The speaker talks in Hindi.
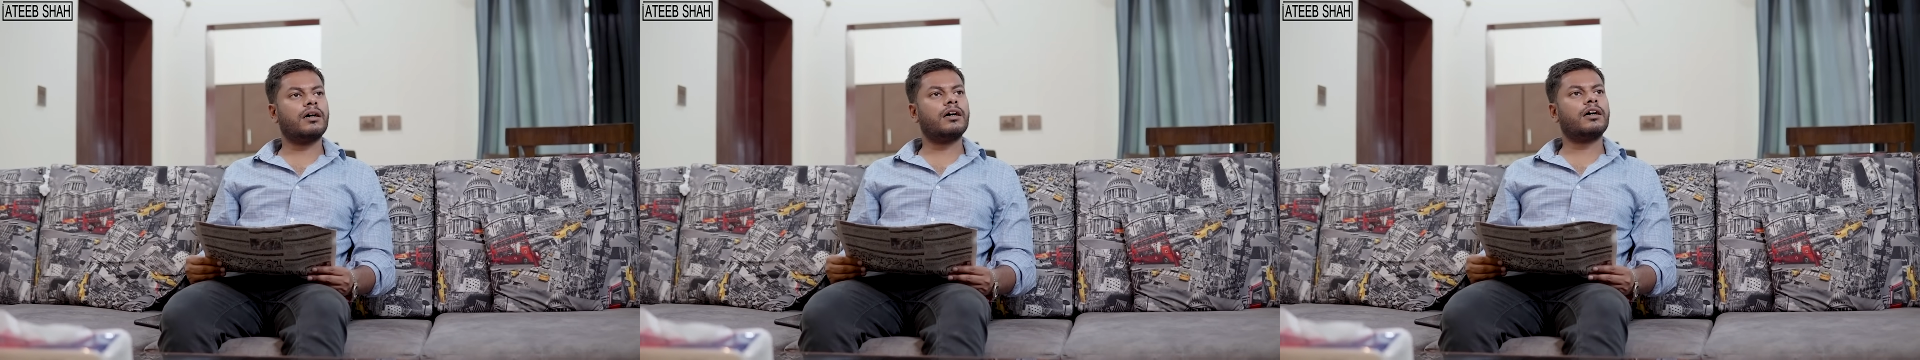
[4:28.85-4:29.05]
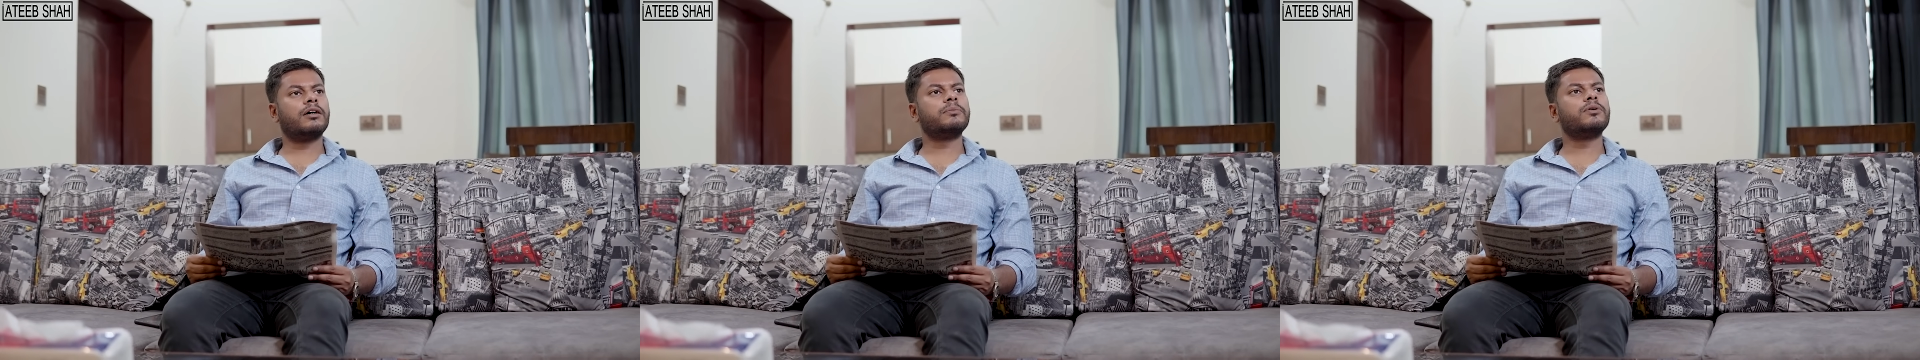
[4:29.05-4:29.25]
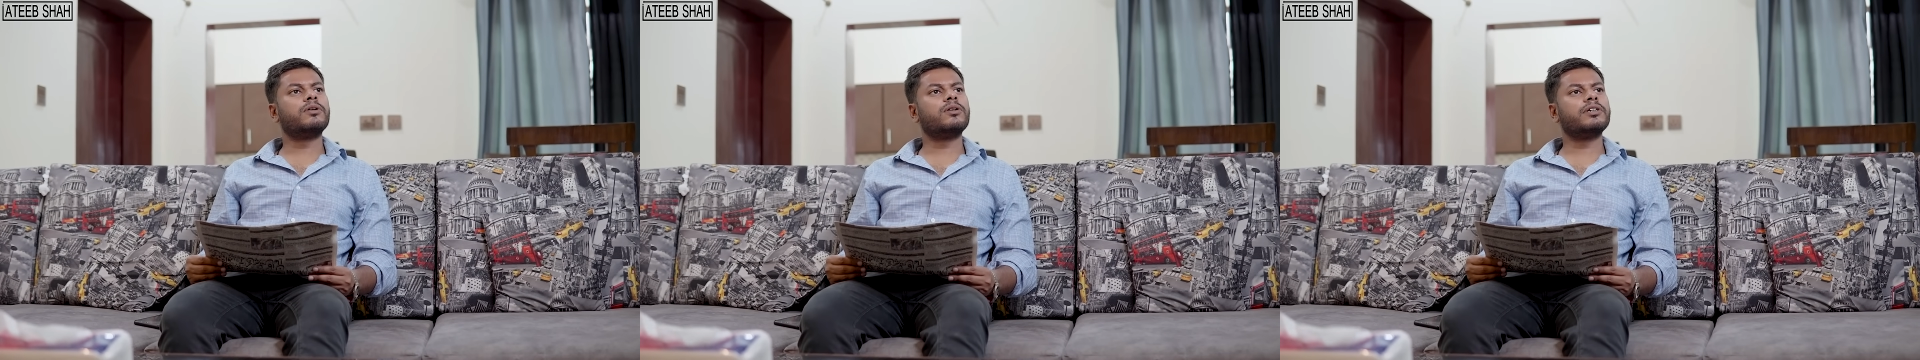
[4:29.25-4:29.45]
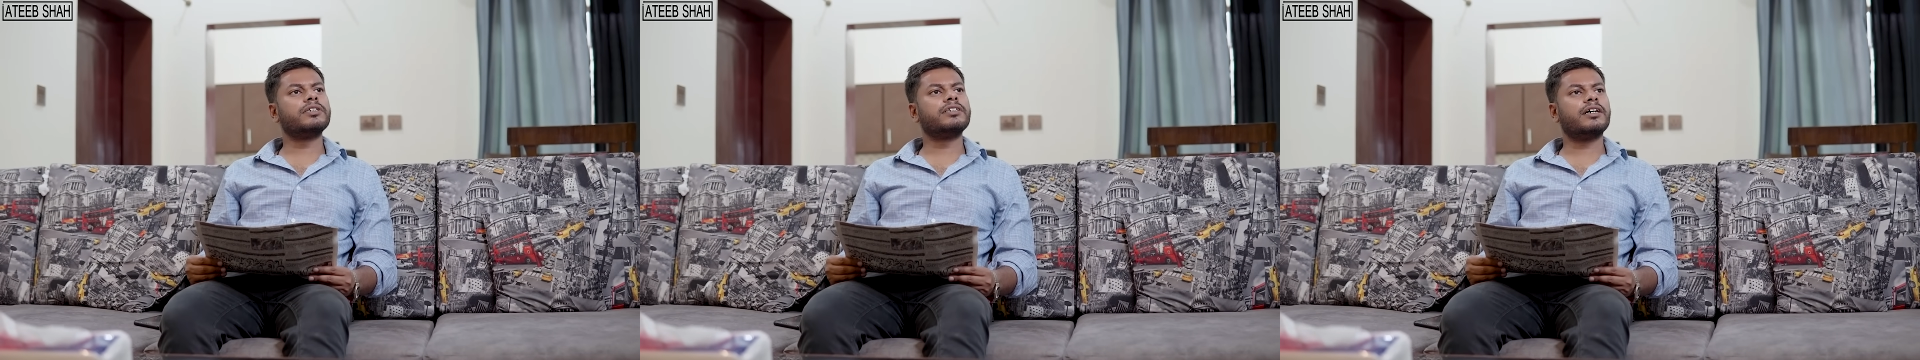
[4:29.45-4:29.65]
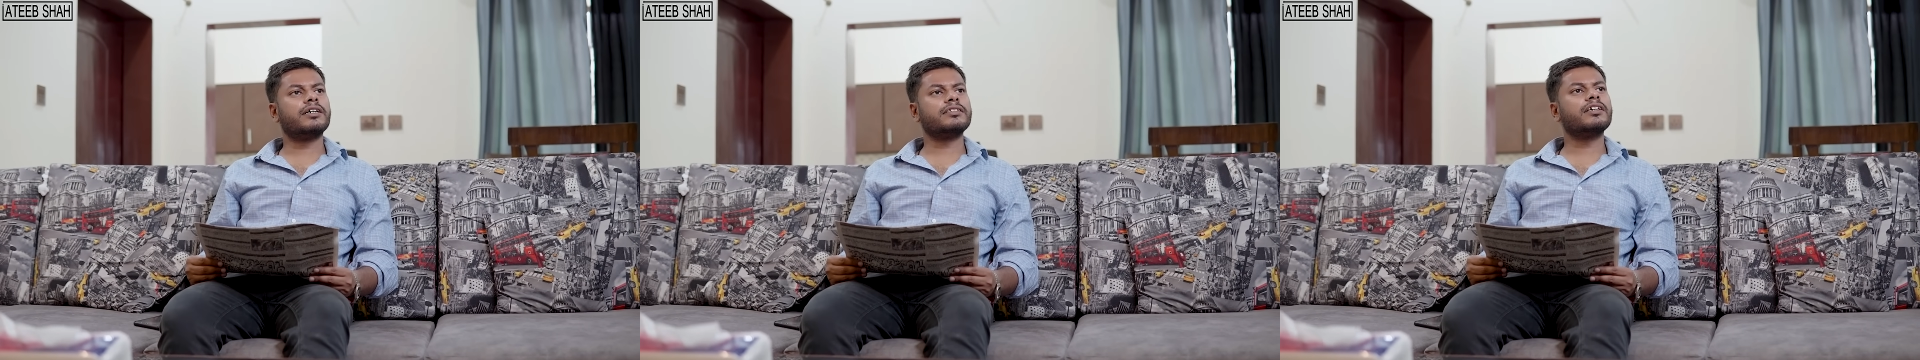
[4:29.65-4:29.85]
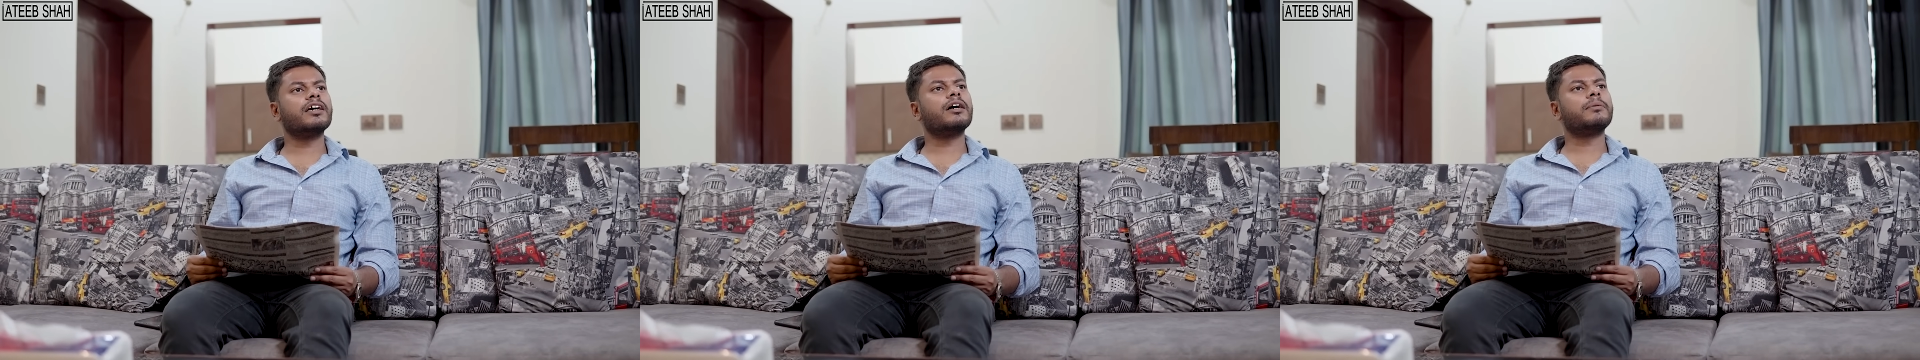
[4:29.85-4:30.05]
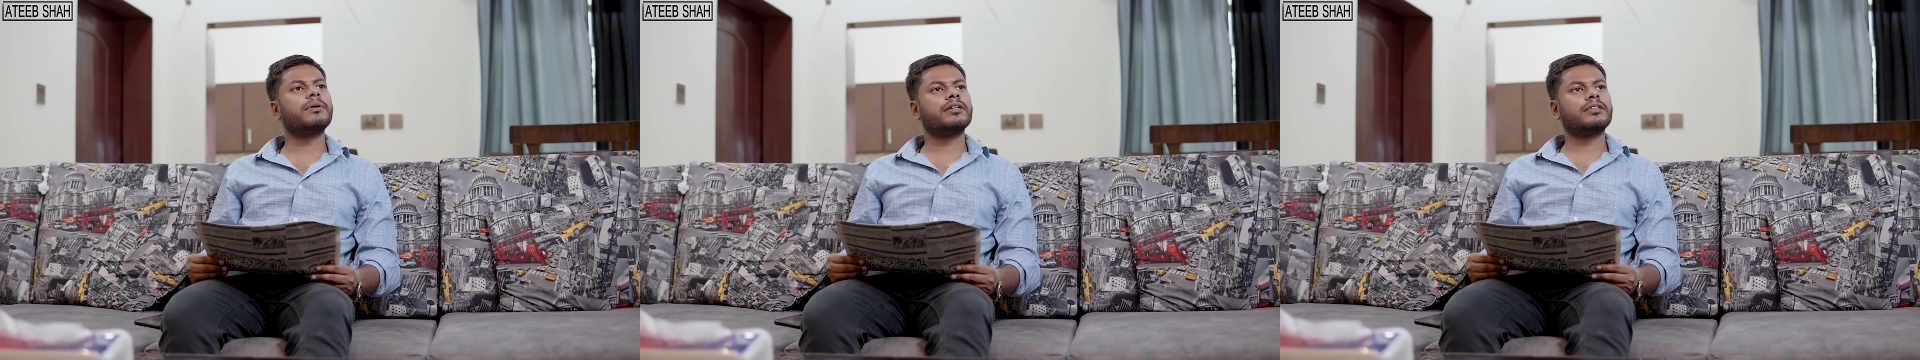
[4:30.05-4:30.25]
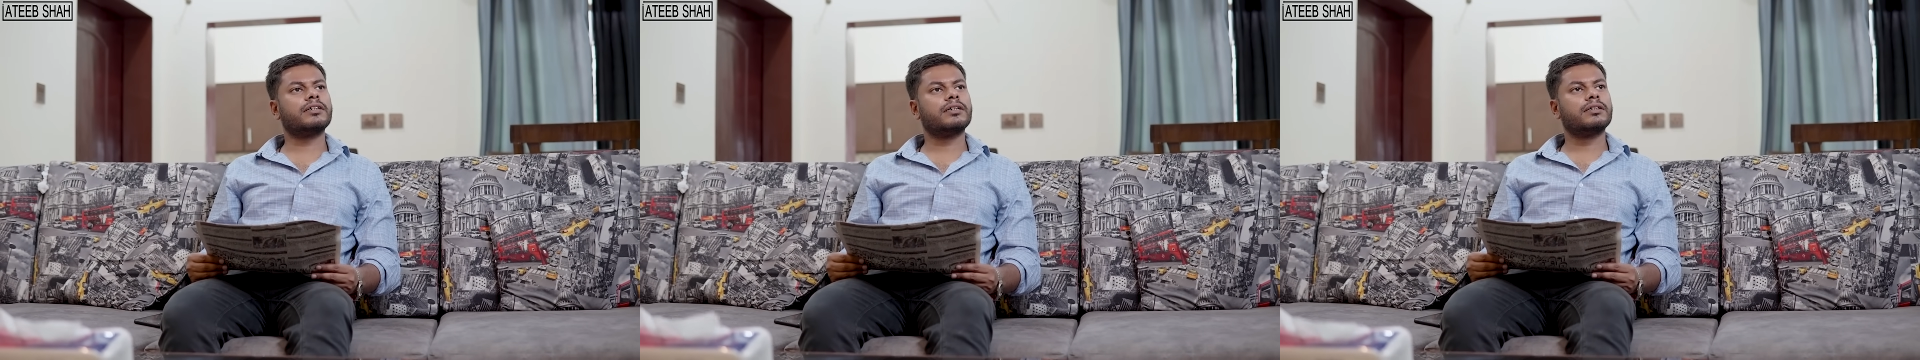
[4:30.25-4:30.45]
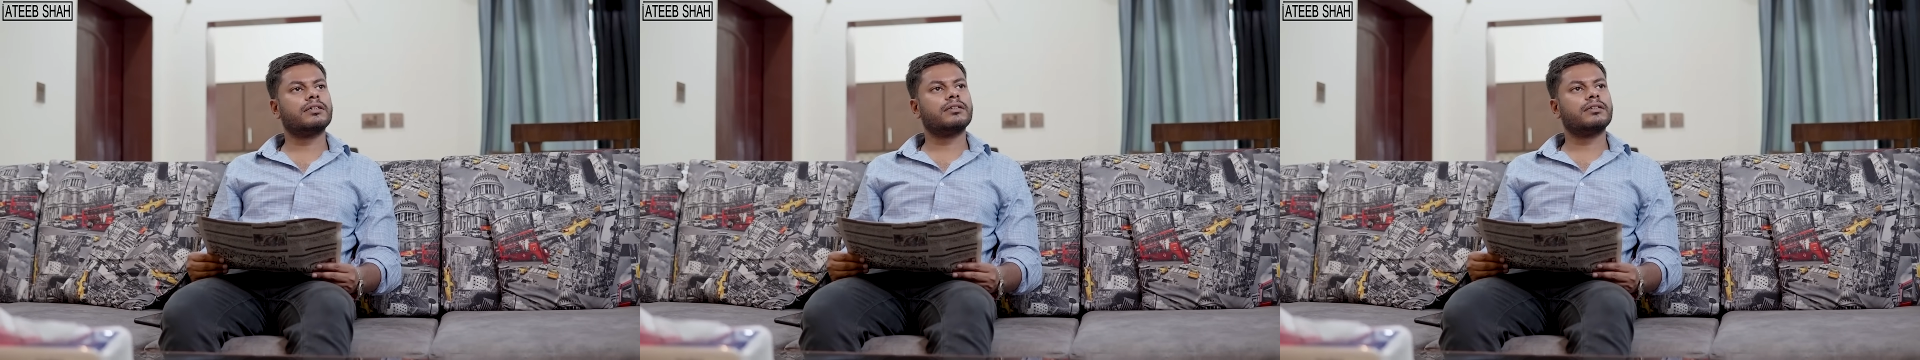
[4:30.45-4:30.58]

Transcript: हाँ बोलो इजाज़ क्या बात है